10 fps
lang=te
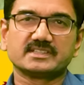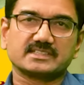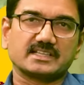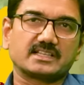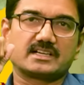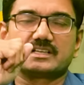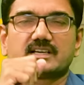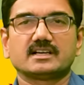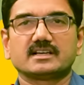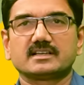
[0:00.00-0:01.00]

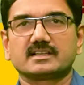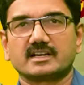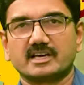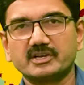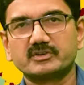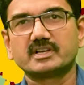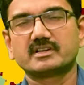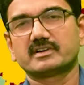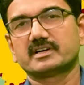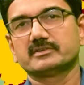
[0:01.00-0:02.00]
సాధారణంగా నాయకుడు
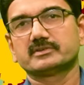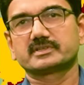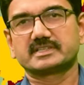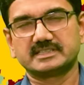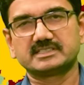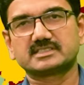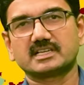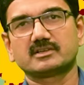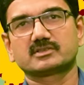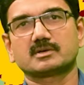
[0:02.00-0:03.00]
అనేవాడు కింది
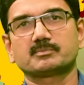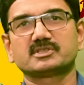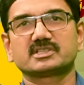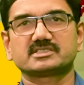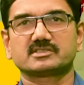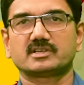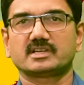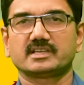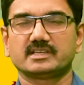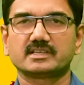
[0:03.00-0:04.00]
స్థాయిలో తప్పులు చేసే
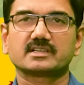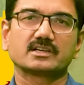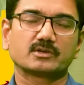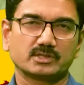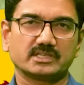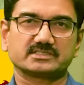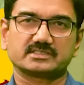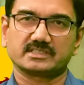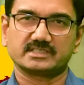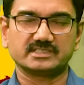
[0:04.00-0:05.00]
వాళ్ళని కంట్రోల్
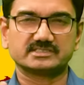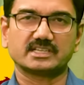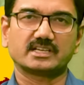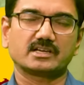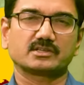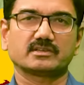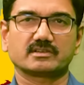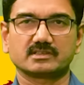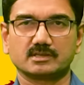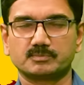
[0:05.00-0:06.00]
చేస్తాడు కింది స్థాయి నాయకులు
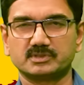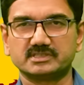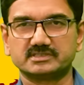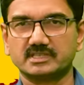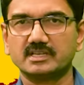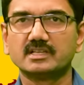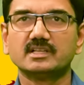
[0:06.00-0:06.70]
ఎవరైనా తప్పులు చేస్తే